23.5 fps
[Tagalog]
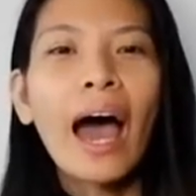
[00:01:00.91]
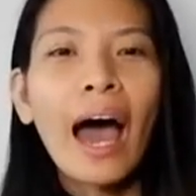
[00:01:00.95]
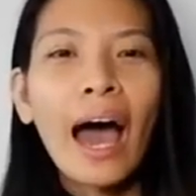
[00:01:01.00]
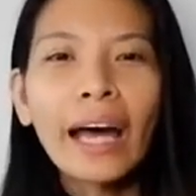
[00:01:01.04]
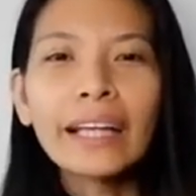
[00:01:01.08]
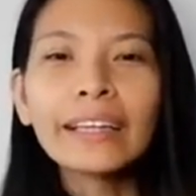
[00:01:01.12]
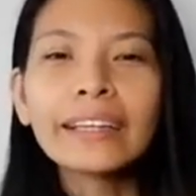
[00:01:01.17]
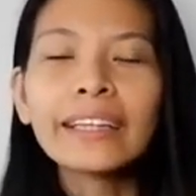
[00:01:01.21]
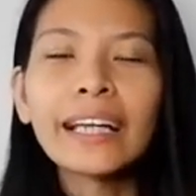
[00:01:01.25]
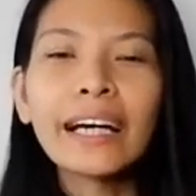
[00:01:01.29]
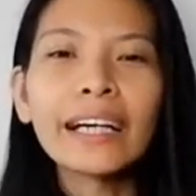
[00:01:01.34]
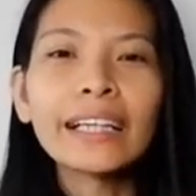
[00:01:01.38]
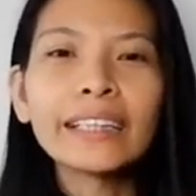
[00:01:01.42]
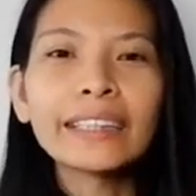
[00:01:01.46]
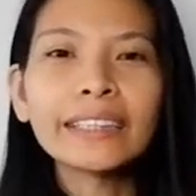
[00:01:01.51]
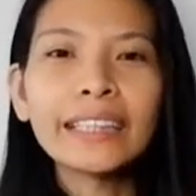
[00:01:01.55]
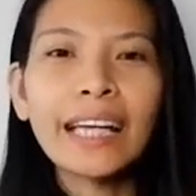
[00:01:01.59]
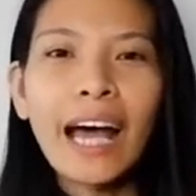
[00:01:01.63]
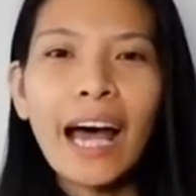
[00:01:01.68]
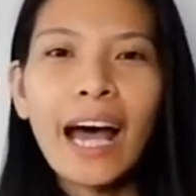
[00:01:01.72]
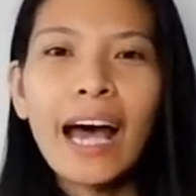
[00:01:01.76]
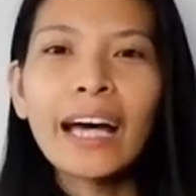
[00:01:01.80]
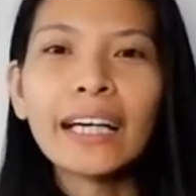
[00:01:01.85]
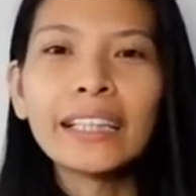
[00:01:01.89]
At
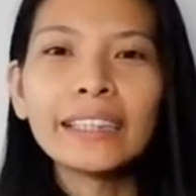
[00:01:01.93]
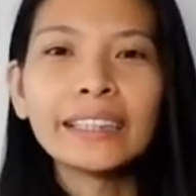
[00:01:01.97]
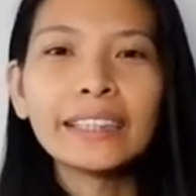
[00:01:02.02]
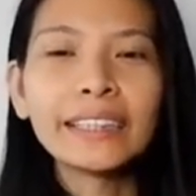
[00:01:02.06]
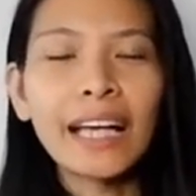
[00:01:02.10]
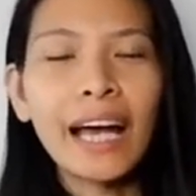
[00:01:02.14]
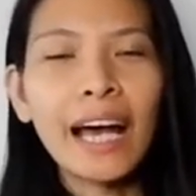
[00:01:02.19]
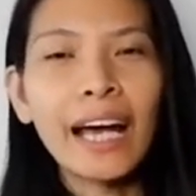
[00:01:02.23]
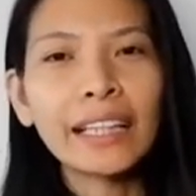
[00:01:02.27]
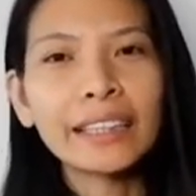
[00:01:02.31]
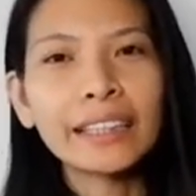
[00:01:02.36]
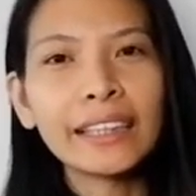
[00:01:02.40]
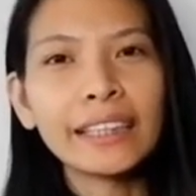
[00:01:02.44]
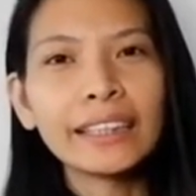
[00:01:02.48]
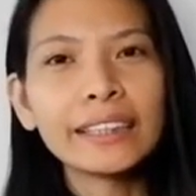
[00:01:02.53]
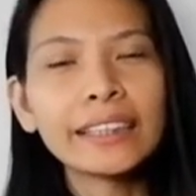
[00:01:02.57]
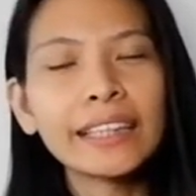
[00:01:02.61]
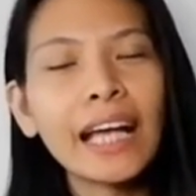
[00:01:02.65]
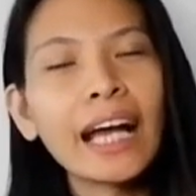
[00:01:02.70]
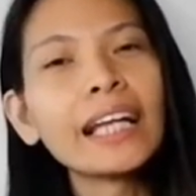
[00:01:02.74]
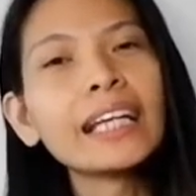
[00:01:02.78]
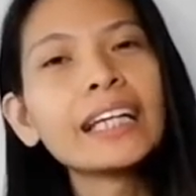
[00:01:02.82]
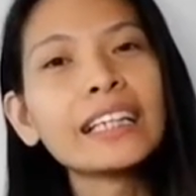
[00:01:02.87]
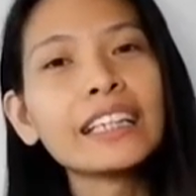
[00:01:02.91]
nakasaad sa ating
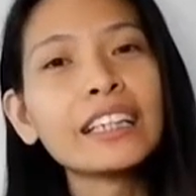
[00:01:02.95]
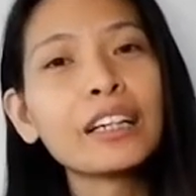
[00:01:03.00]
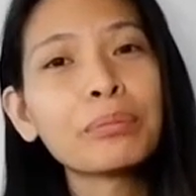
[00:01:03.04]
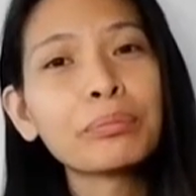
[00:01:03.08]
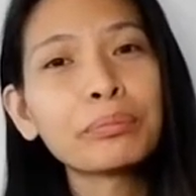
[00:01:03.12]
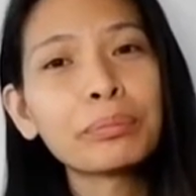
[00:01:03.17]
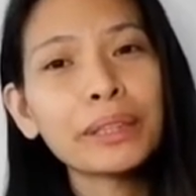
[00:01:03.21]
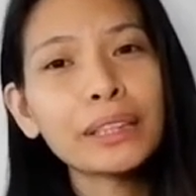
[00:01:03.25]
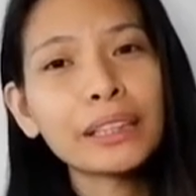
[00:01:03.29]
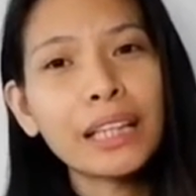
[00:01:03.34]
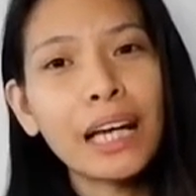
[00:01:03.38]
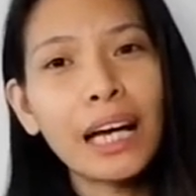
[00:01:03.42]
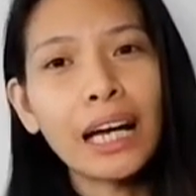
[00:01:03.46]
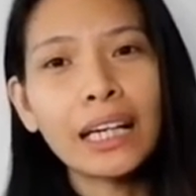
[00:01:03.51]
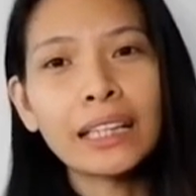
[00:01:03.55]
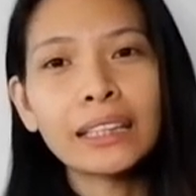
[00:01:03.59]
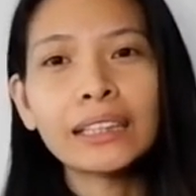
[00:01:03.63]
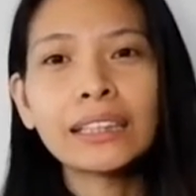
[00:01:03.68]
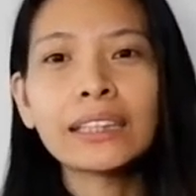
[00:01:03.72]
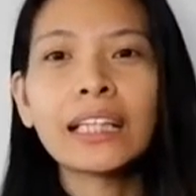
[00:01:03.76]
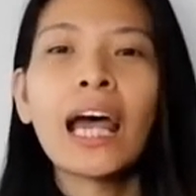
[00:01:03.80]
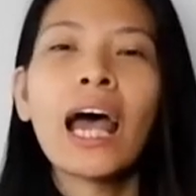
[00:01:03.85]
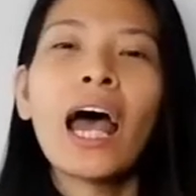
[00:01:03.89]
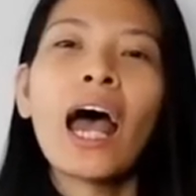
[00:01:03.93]
saligang
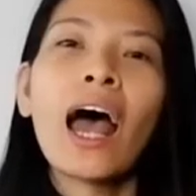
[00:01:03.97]
batas